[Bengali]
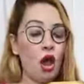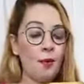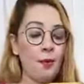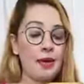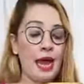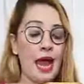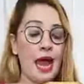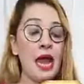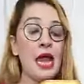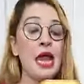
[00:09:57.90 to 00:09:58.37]

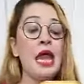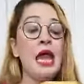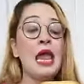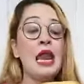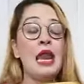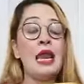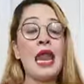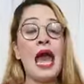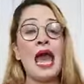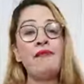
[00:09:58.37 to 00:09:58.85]
হবে না
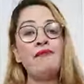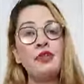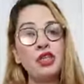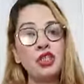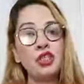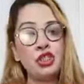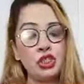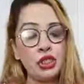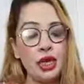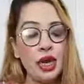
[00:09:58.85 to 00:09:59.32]
লাইভটা
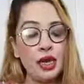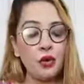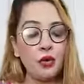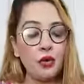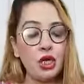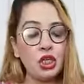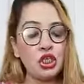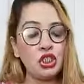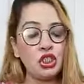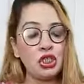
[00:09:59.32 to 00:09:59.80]
শেয়ার
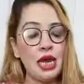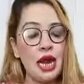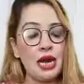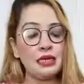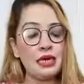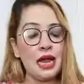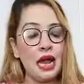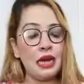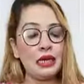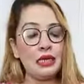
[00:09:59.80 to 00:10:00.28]
করে শেয়ার
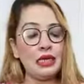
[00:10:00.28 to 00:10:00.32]
ডান